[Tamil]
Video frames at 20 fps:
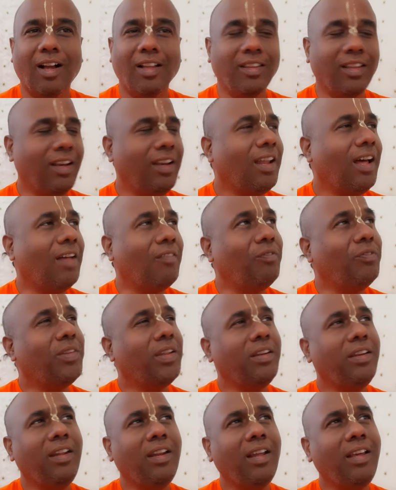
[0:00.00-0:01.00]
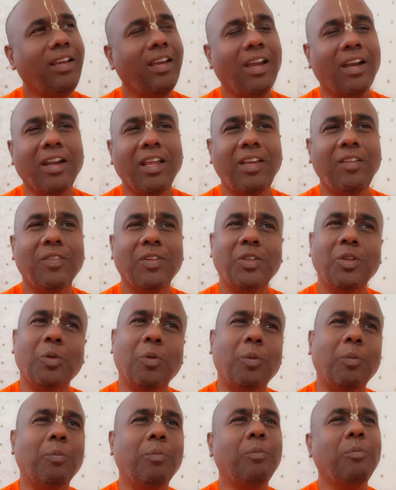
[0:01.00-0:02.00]
அதெல்லாம் அந்த நிலையை அடைவது
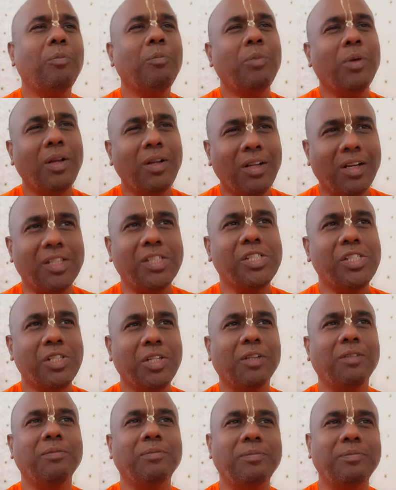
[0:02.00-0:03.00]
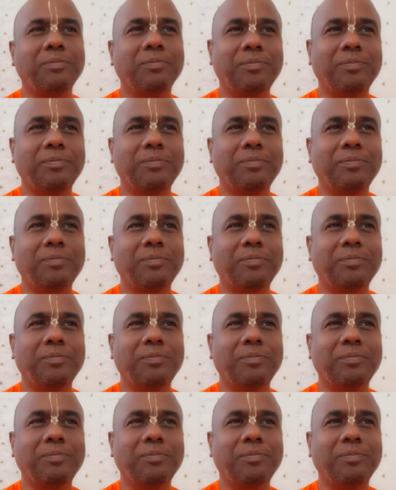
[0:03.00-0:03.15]
ரொம்ப கஷ்டம்